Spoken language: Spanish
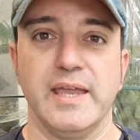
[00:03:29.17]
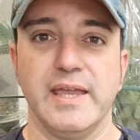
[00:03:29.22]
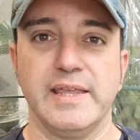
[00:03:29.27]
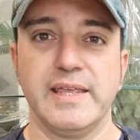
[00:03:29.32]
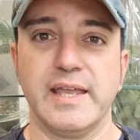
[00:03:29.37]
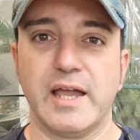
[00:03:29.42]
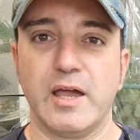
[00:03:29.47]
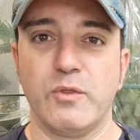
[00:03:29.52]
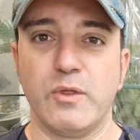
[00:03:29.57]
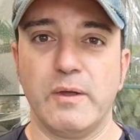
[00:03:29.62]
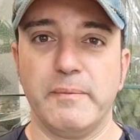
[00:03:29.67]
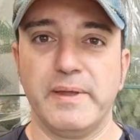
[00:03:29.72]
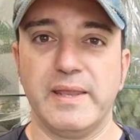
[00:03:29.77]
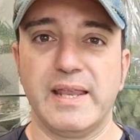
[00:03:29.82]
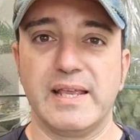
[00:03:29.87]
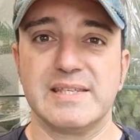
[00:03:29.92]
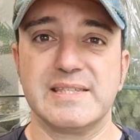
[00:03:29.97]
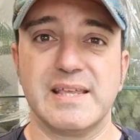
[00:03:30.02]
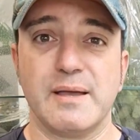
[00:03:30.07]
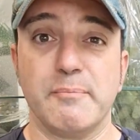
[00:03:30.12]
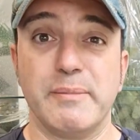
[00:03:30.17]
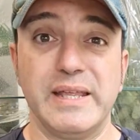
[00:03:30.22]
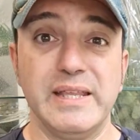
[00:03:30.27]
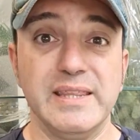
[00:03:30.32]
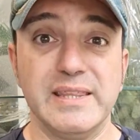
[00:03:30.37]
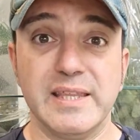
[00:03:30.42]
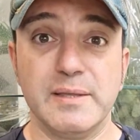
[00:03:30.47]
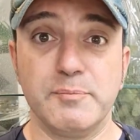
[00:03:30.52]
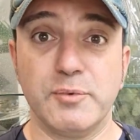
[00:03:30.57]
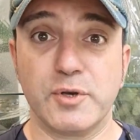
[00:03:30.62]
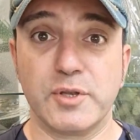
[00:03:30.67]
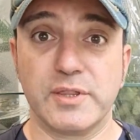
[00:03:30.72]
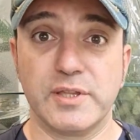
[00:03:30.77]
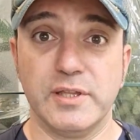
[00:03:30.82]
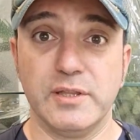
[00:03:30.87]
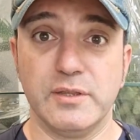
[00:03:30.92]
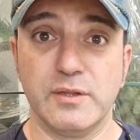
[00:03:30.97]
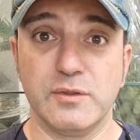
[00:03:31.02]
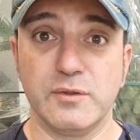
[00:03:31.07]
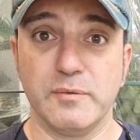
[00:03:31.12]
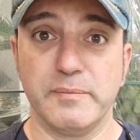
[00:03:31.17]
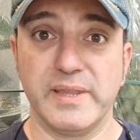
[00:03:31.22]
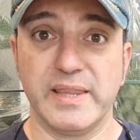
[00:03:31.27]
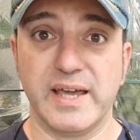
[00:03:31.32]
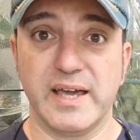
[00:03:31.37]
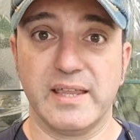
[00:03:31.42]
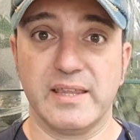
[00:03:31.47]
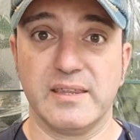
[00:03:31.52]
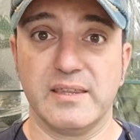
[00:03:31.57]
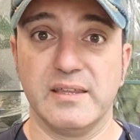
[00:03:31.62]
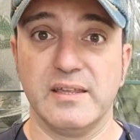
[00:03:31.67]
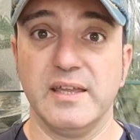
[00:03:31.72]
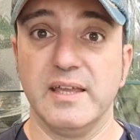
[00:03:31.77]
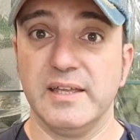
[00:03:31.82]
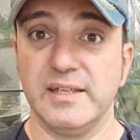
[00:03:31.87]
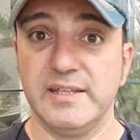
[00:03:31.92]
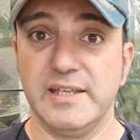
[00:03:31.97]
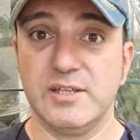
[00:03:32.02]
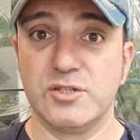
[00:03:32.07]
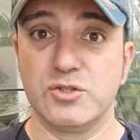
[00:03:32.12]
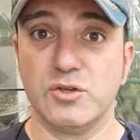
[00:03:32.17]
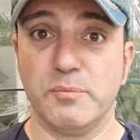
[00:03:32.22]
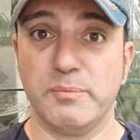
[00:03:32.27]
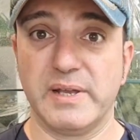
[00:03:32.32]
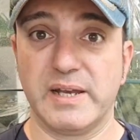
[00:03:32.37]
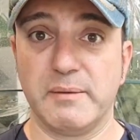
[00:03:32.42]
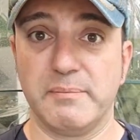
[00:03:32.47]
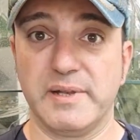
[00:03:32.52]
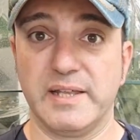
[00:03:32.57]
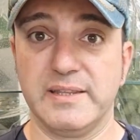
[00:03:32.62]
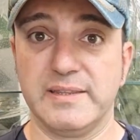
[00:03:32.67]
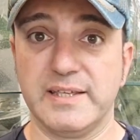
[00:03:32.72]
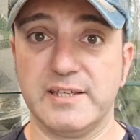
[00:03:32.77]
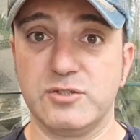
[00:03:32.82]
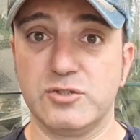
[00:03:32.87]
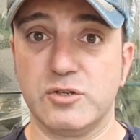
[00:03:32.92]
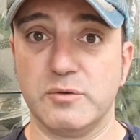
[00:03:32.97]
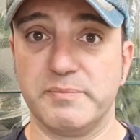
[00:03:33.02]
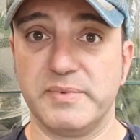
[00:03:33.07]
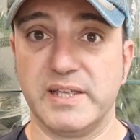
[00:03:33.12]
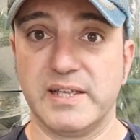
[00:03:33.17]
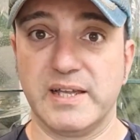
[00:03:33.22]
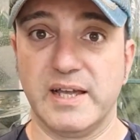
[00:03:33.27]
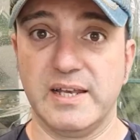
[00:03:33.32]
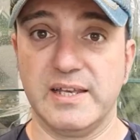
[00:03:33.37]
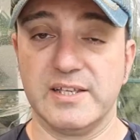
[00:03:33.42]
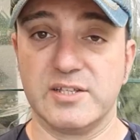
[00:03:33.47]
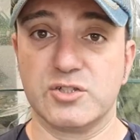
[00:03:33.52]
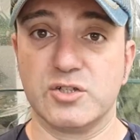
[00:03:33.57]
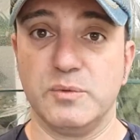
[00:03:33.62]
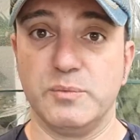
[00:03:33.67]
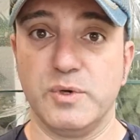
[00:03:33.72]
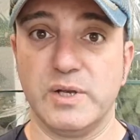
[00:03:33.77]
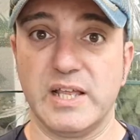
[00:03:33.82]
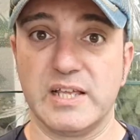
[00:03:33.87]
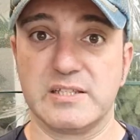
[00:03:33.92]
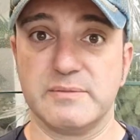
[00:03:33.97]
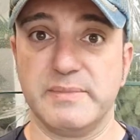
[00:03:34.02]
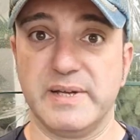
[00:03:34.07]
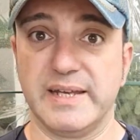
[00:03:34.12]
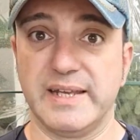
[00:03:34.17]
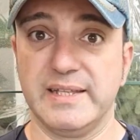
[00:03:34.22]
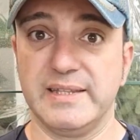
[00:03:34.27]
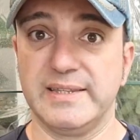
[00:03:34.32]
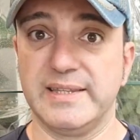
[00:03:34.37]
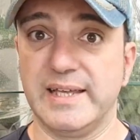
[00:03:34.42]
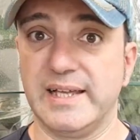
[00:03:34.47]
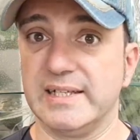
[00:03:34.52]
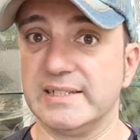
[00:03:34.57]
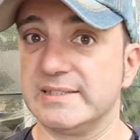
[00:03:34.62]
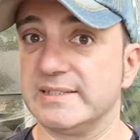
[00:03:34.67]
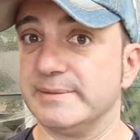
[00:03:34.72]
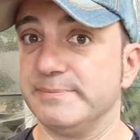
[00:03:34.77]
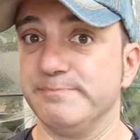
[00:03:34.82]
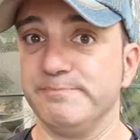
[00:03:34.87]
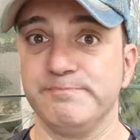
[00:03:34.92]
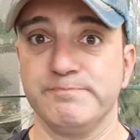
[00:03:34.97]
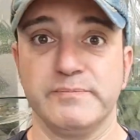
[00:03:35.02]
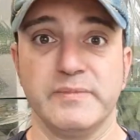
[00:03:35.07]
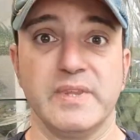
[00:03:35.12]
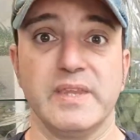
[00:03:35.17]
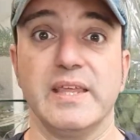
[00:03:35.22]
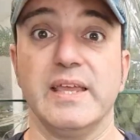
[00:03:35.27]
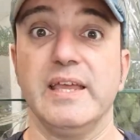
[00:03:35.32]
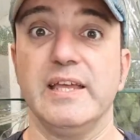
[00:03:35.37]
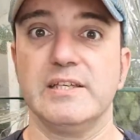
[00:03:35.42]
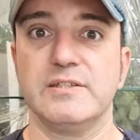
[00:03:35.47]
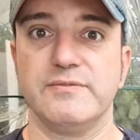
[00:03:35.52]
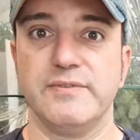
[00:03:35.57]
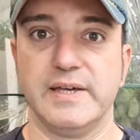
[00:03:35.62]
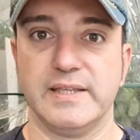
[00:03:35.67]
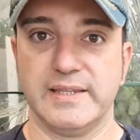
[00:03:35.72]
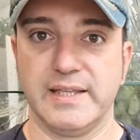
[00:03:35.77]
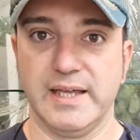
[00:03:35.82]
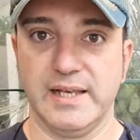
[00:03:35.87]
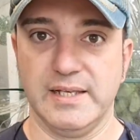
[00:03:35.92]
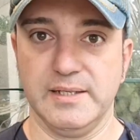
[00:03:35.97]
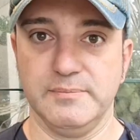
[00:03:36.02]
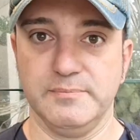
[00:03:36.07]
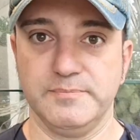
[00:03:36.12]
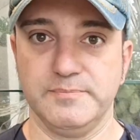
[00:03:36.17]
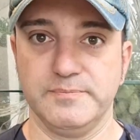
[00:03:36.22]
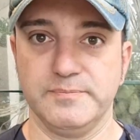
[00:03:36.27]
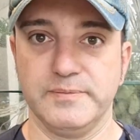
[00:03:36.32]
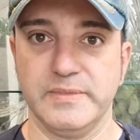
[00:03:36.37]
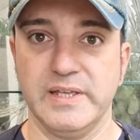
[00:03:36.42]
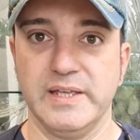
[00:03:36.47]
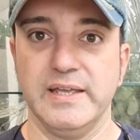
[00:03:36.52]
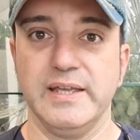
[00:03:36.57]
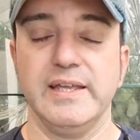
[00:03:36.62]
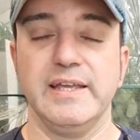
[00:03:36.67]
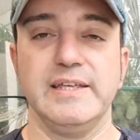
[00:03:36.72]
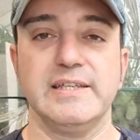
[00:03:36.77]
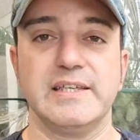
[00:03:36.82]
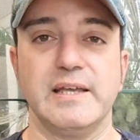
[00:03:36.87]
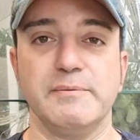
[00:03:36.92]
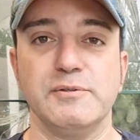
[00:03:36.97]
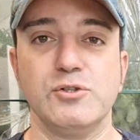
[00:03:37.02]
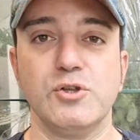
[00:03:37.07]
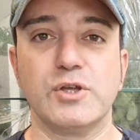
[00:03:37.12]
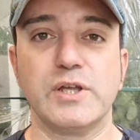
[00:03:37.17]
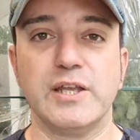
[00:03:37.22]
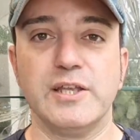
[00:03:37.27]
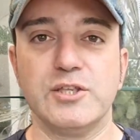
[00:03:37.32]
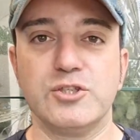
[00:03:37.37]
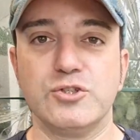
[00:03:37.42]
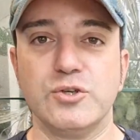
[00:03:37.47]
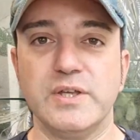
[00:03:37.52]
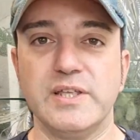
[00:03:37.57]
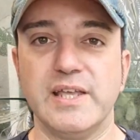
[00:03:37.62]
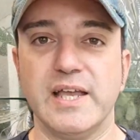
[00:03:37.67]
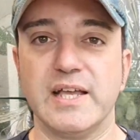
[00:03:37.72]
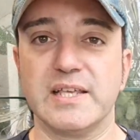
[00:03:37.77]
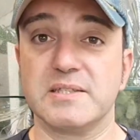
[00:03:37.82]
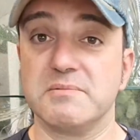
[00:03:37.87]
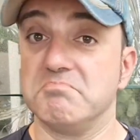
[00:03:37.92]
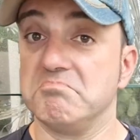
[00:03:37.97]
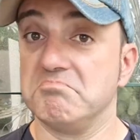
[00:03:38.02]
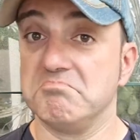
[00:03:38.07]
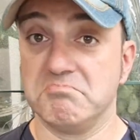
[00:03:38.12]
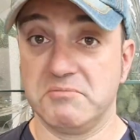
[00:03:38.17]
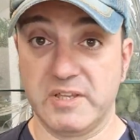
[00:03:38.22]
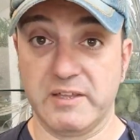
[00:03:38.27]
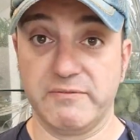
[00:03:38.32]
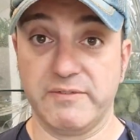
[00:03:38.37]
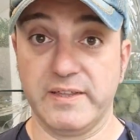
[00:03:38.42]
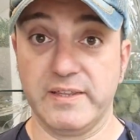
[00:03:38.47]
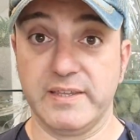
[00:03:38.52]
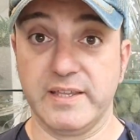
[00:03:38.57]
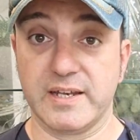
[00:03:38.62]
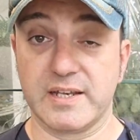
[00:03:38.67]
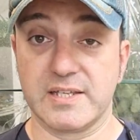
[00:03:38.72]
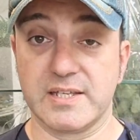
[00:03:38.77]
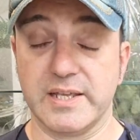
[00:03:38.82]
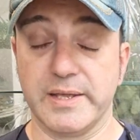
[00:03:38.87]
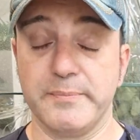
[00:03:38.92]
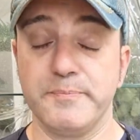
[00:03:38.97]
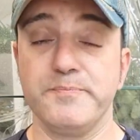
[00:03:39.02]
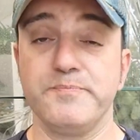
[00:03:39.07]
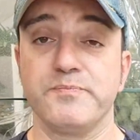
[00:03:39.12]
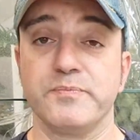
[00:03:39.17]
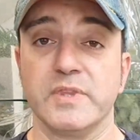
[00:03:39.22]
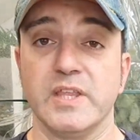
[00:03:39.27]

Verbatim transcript: He llegado a ver hasta 20% de humedad, y eso para plantas tropicales como las marantas es fatal. ¿Y sabéis lo que han hecho ellas? Defenderse.